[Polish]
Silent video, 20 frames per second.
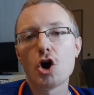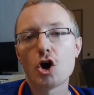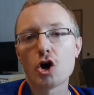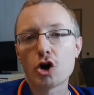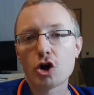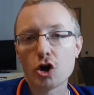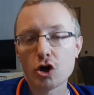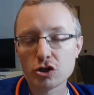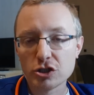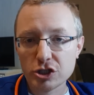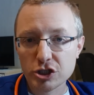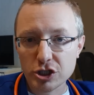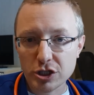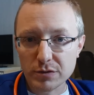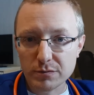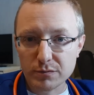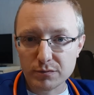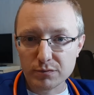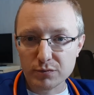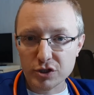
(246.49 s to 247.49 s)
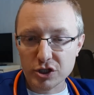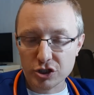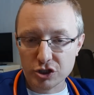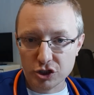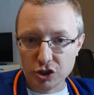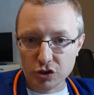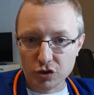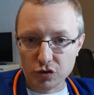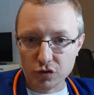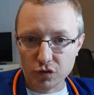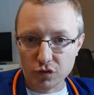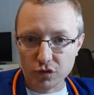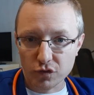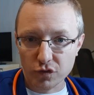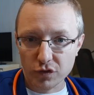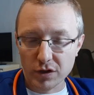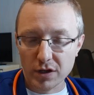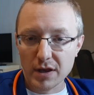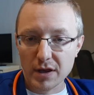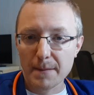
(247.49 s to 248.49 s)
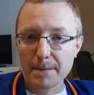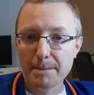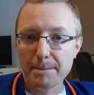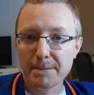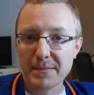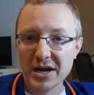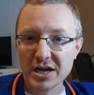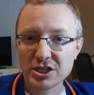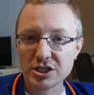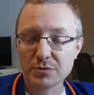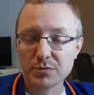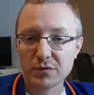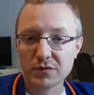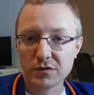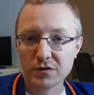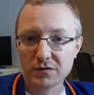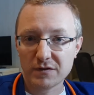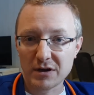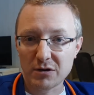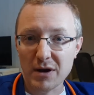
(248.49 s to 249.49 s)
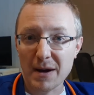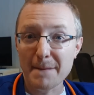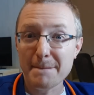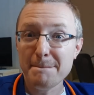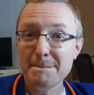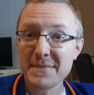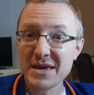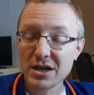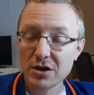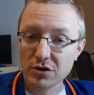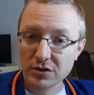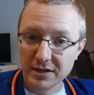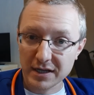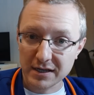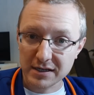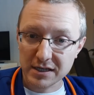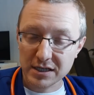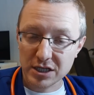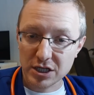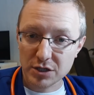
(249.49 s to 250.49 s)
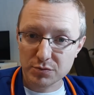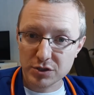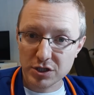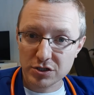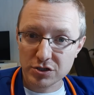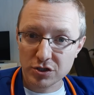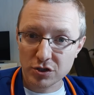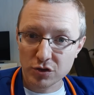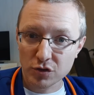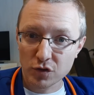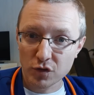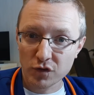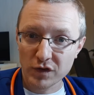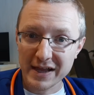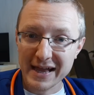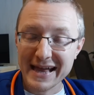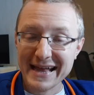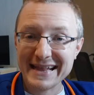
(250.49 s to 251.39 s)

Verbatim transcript: Rozstrzęg przedsionków będzie powodowała migotanie tych przedsionków,